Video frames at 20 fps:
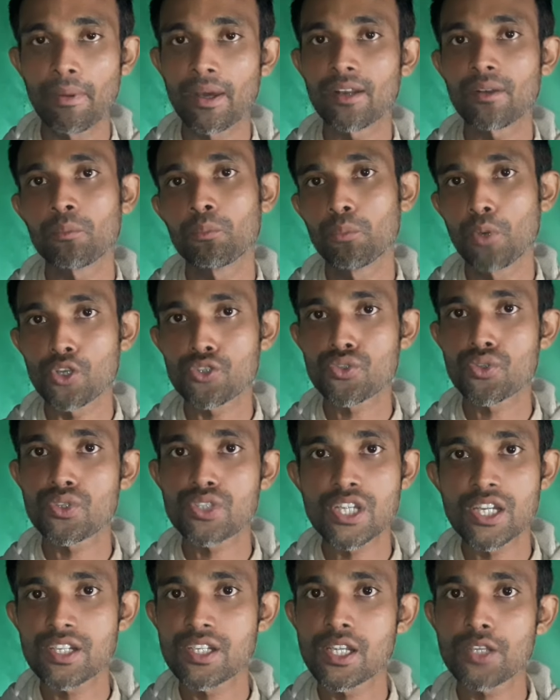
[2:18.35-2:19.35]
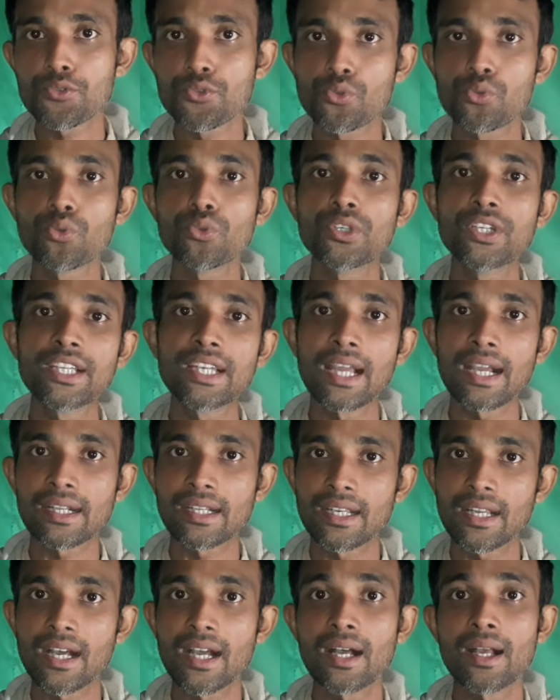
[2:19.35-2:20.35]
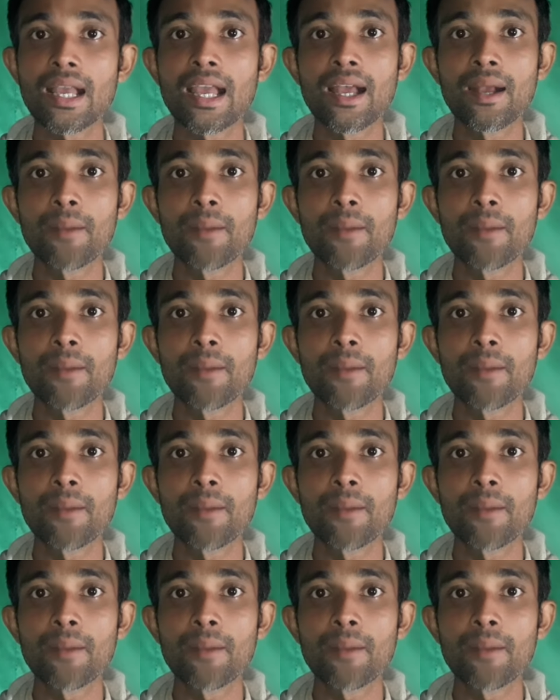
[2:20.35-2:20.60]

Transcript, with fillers: আবার বছর শেষে ছুটির একটা